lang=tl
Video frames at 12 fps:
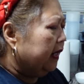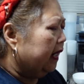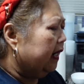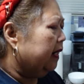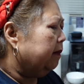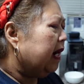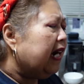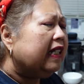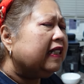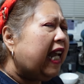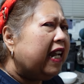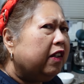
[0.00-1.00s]
Ah, mga
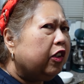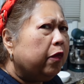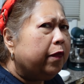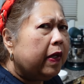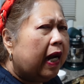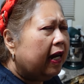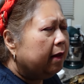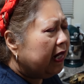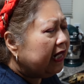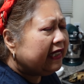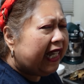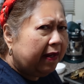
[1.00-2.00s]
10 to ah,
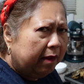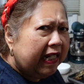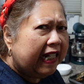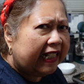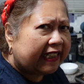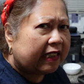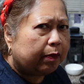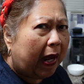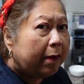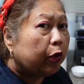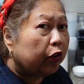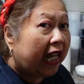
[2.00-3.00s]
mga 10 minutes,
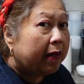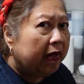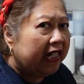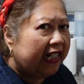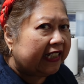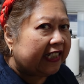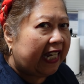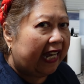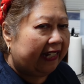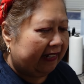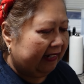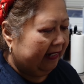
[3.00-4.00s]
5 to 10 minutes
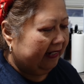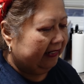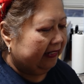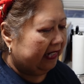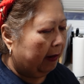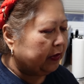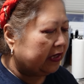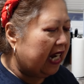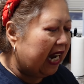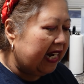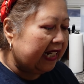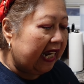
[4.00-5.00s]
'yan. Tapos,
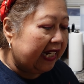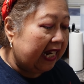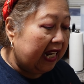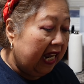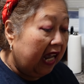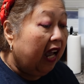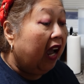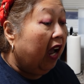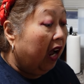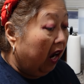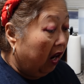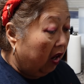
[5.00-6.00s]
Tapos yung lalagay itlog.
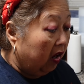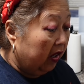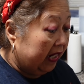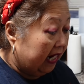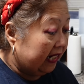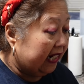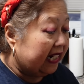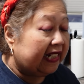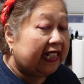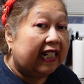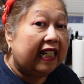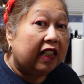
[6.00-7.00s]
Oo, lalagyan
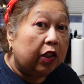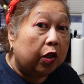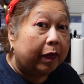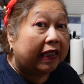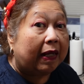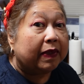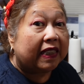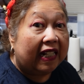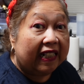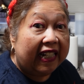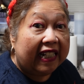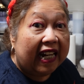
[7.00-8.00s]
natin ng itlog, tapos
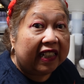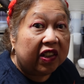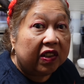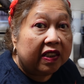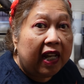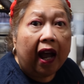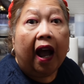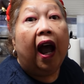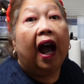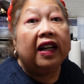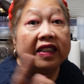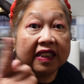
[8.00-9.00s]
lalagyan na natin isda.
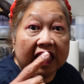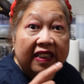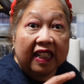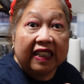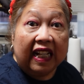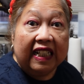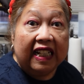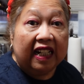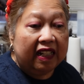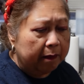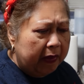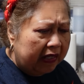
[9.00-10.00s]
Ang isda, sandali
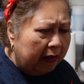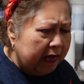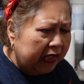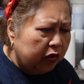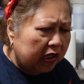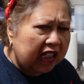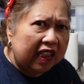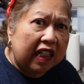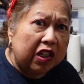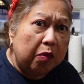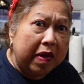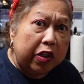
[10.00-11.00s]
lang yan. Pagka medyo
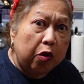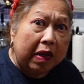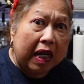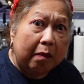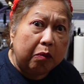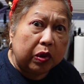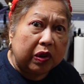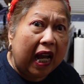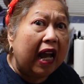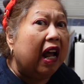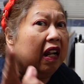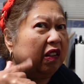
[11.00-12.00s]
nakita nyo, medyo malambot na,